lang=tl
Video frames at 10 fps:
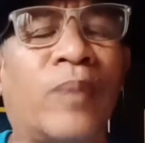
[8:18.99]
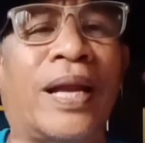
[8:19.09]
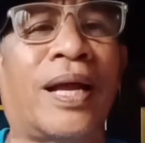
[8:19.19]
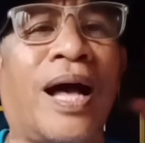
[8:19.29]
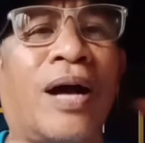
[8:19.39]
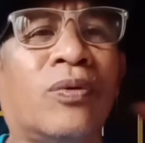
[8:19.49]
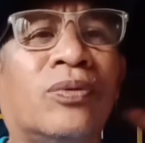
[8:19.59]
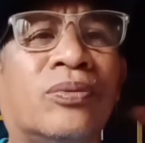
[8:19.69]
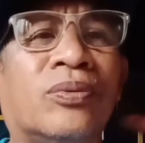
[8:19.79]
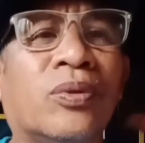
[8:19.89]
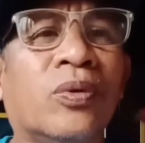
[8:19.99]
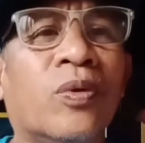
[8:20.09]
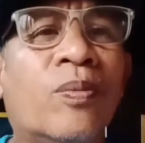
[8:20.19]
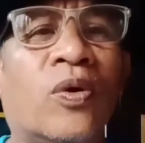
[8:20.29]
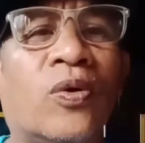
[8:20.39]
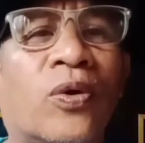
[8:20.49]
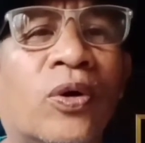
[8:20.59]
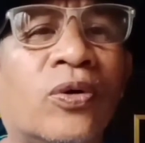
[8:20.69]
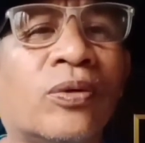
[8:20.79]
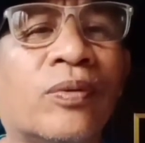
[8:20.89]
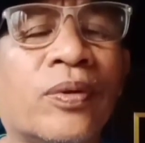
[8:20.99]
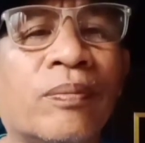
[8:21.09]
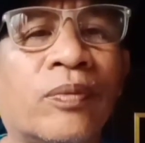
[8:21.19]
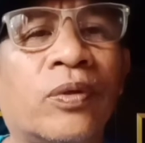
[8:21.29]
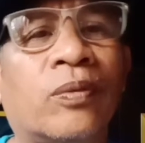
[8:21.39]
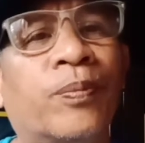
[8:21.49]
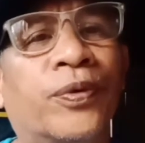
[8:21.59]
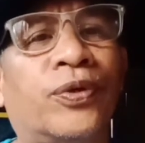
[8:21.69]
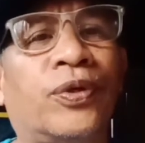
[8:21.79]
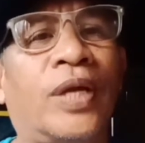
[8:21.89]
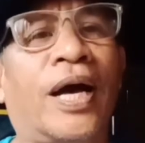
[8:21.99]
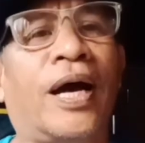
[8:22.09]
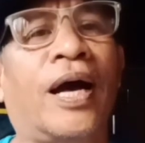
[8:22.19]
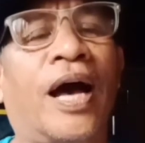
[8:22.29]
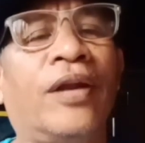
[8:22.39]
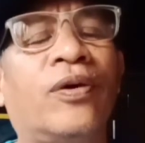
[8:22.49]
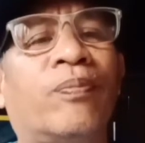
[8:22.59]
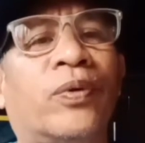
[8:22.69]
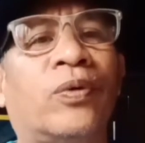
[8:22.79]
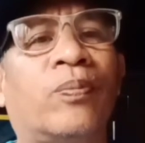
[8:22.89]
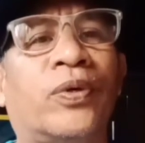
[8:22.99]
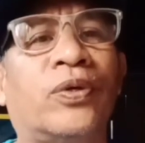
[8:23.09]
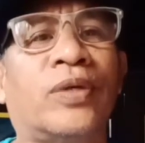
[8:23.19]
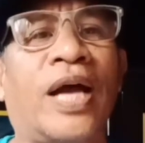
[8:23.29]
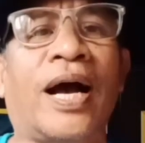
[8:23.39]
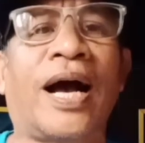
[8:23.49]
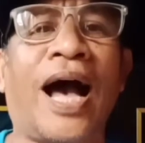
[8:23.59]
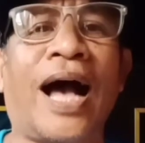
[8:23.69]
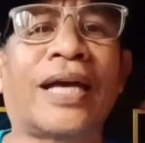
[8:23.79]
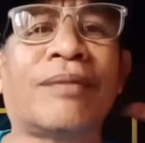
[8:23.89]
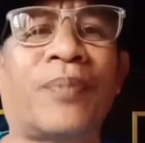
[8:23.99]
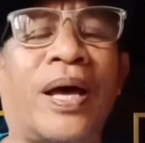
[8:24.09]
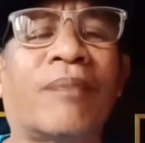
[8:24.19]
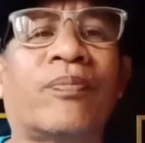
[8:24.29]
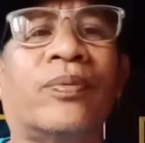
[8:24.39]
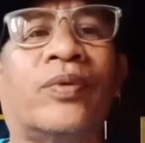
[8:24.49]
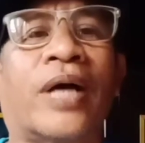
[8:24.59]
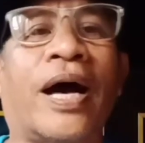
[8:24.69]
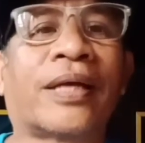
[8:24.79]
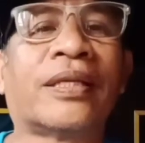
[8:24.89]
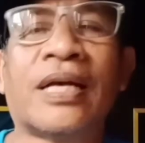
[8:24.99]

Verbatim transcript: Para ka kung umuugong punong-puno na ano, punong-puno ng hangin parang pumukan.